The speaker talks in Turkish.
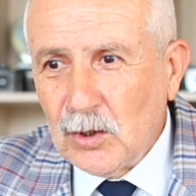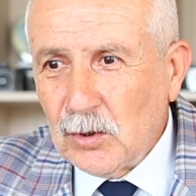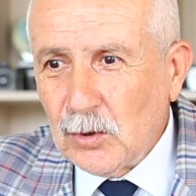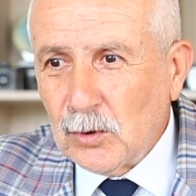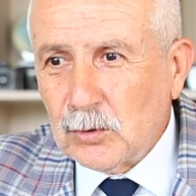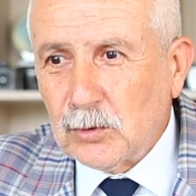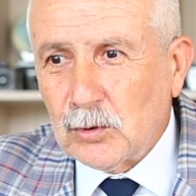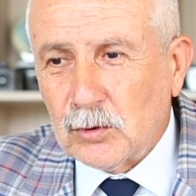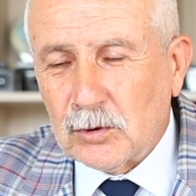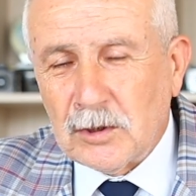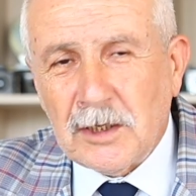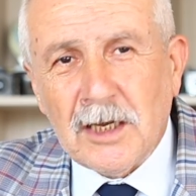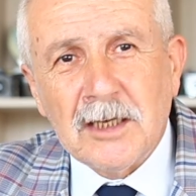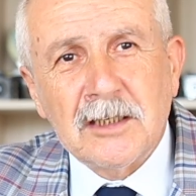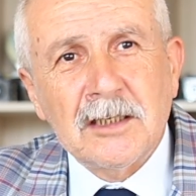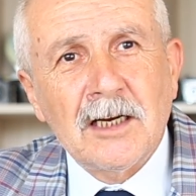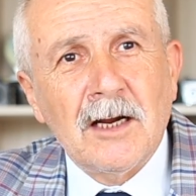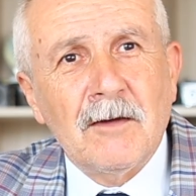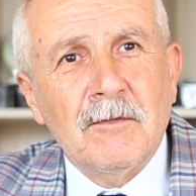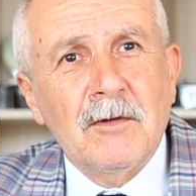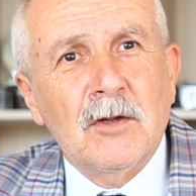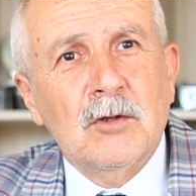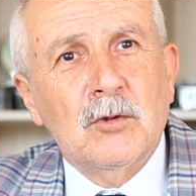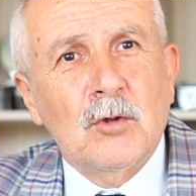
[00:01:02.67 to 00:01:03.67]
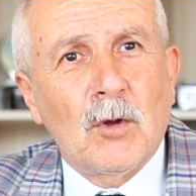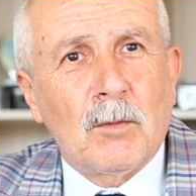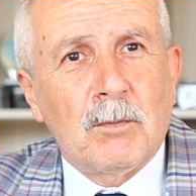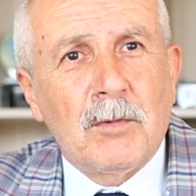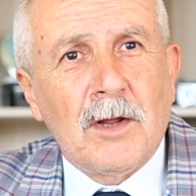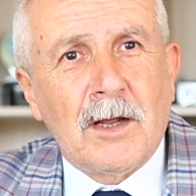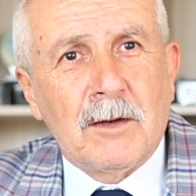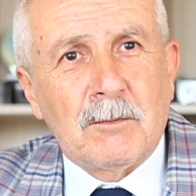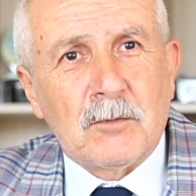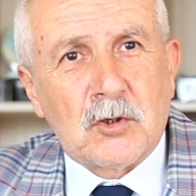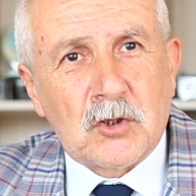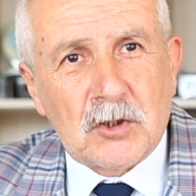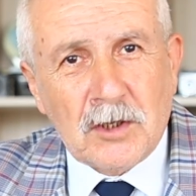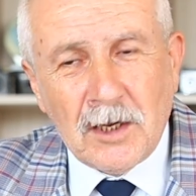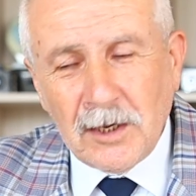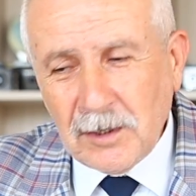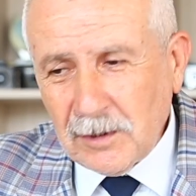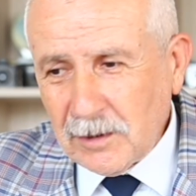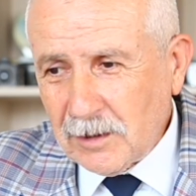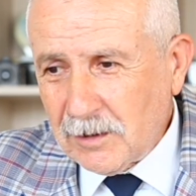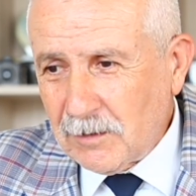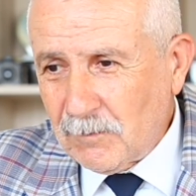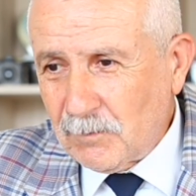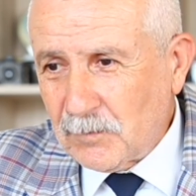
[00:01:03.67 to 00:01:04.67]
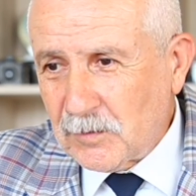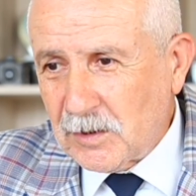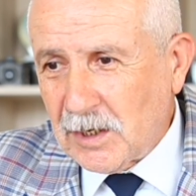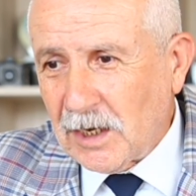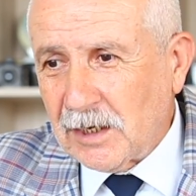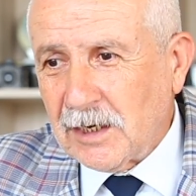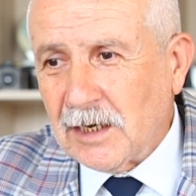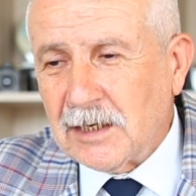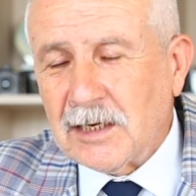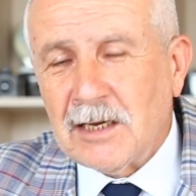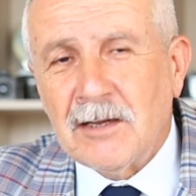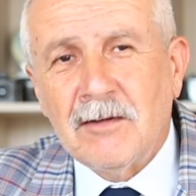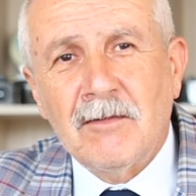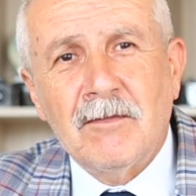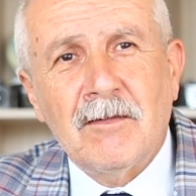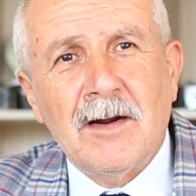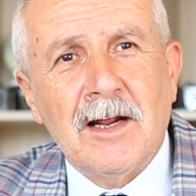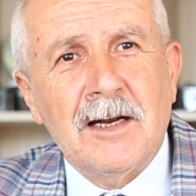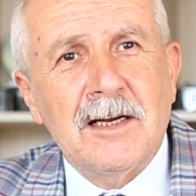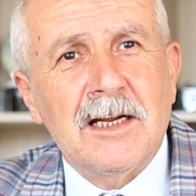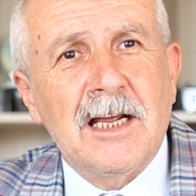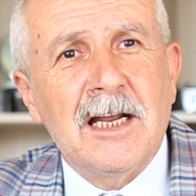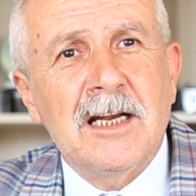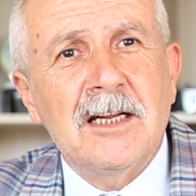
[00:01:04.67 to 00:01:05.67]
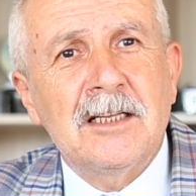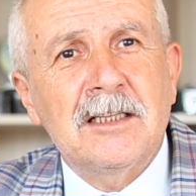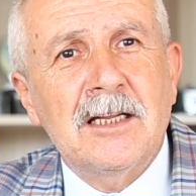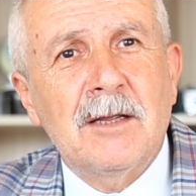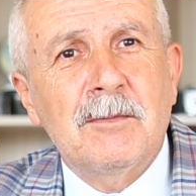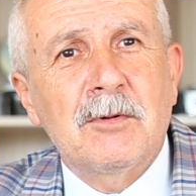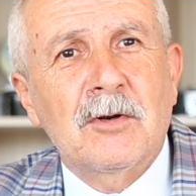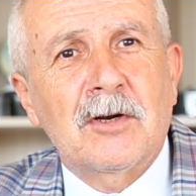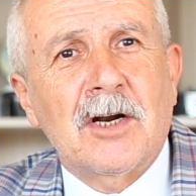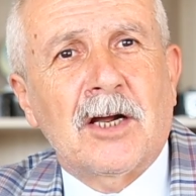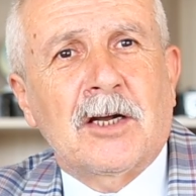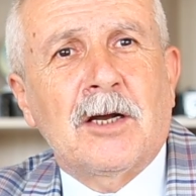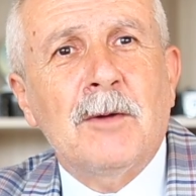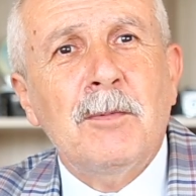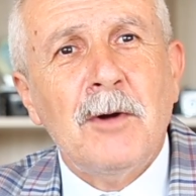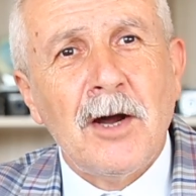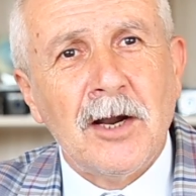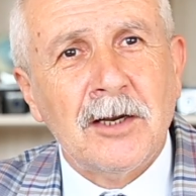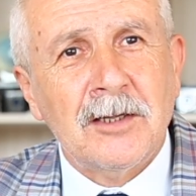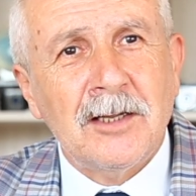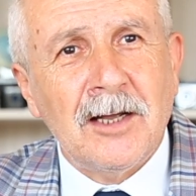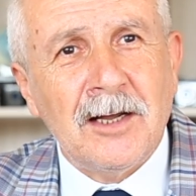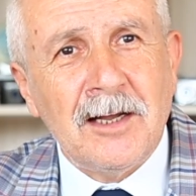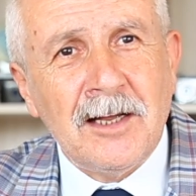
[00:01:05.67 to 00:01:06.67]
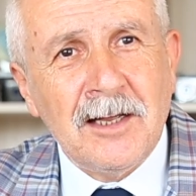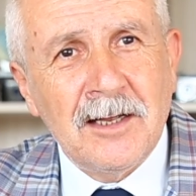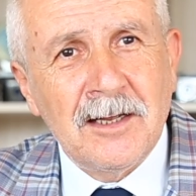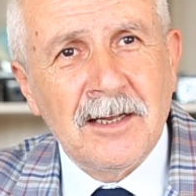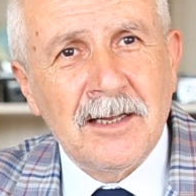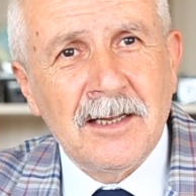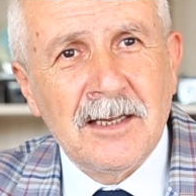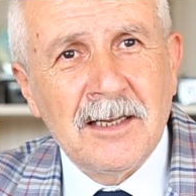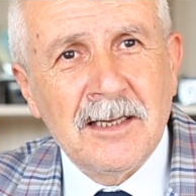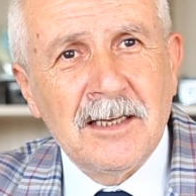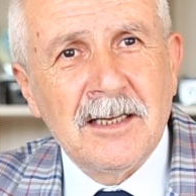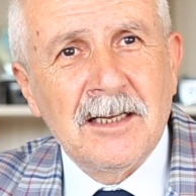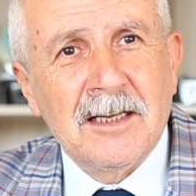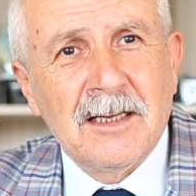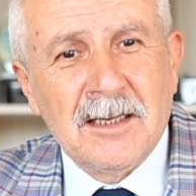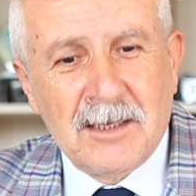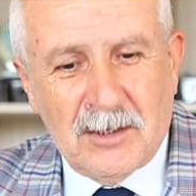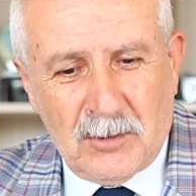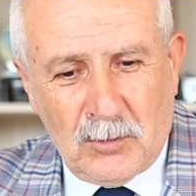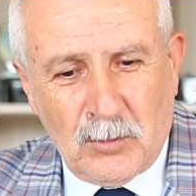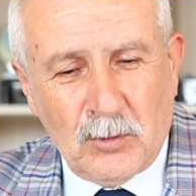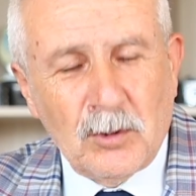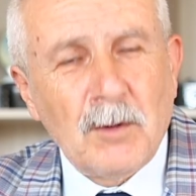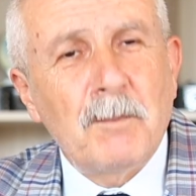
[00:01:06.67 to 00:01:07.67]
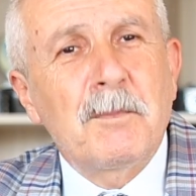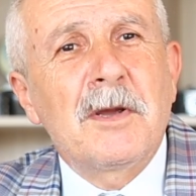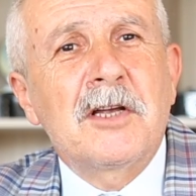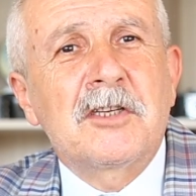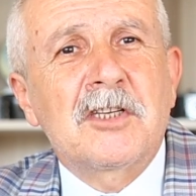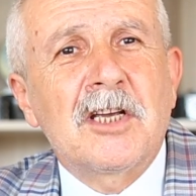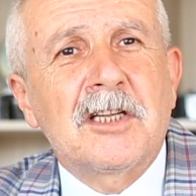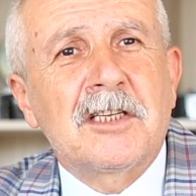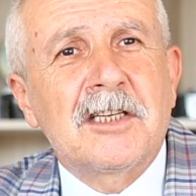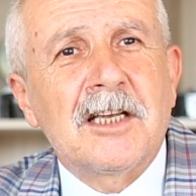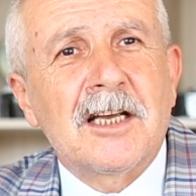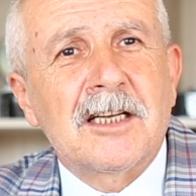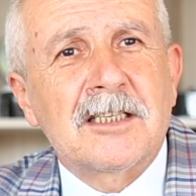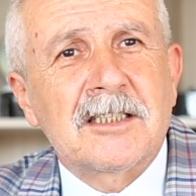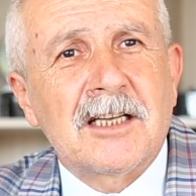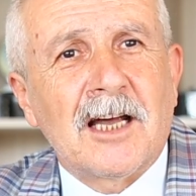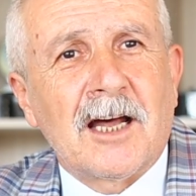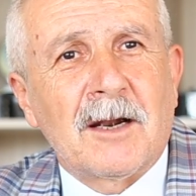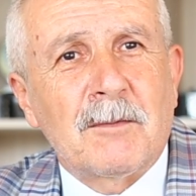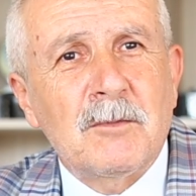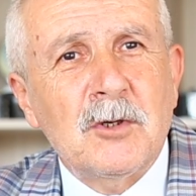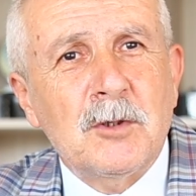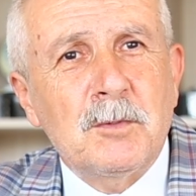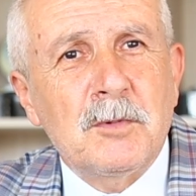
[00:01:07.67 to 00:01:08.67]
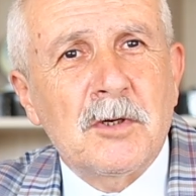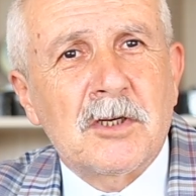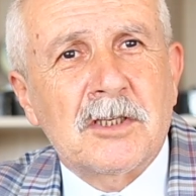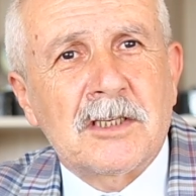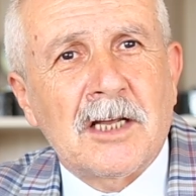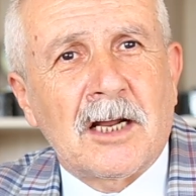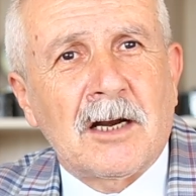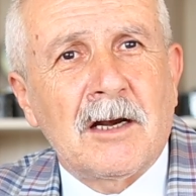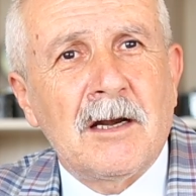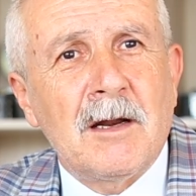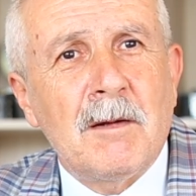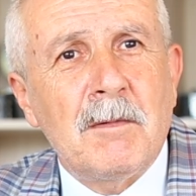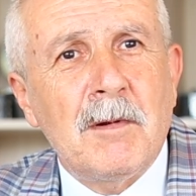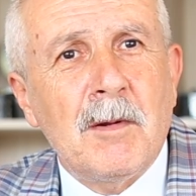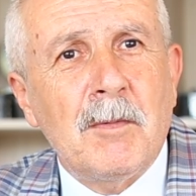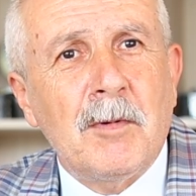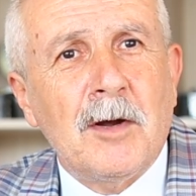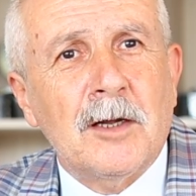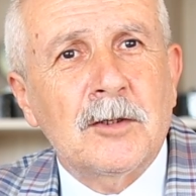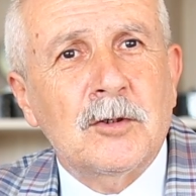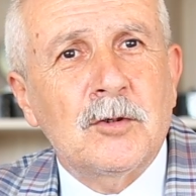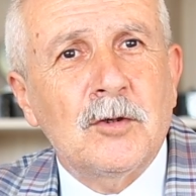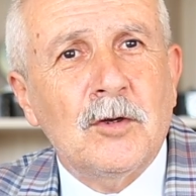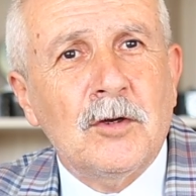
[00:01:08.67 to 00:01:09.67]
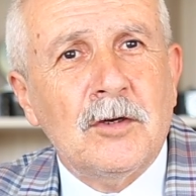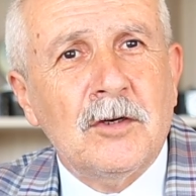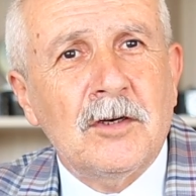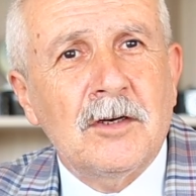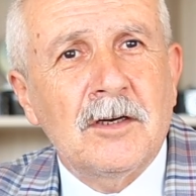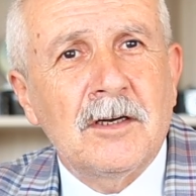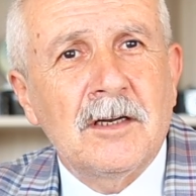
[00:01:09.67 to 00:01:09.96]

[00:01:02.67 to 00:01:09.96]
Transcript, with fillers: Oturdu etrafına toplanmışlar. Kenan Evren elinde bir rakı bardağı. Onu peçeteye sarmış bir sarı leblebi atıyor.